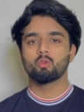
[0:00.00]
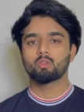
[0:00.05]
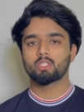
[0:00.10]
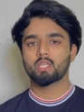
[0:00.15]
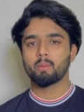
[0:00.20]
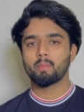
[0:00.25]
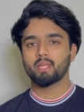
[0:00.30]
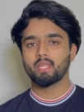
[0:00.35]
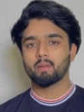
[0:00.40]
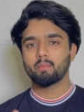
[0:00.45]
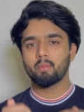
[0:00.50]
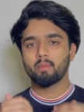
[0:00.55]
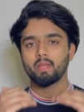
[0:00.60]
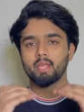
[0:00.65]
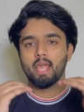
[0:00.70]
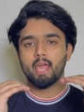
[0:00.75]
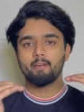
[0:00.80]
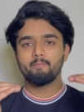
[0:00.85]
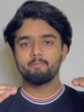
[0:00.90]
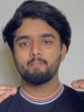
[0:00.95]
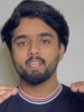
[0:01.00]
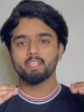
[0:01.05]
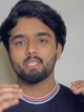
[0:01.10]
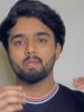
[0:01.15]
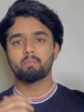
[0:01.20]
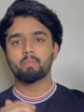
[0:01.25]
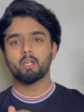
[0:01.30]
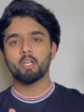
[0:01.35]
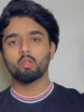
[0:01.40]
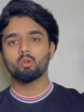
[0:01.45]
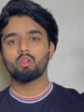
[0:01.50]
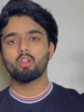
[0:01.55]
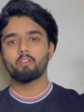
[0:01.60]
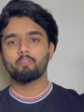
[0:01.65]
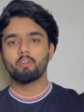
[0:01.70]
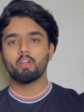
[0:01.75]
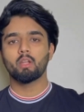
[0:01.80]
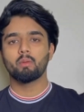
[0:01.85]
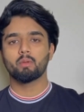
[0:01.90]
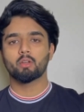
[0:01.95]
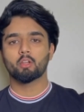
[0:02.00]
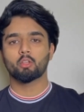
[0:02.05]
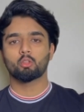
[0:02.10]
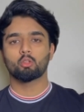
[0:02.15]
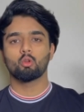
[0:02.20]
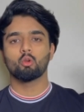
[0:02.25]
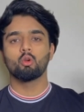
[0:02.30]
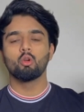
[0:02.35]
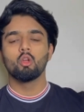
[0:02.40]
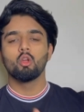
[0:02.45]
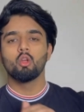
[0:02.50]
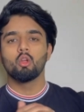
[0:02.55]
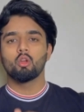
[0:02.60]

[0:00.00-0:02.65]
उसके बाद आप अपनी एमबीएससी पर्टिकुलर फील्ड में करते हो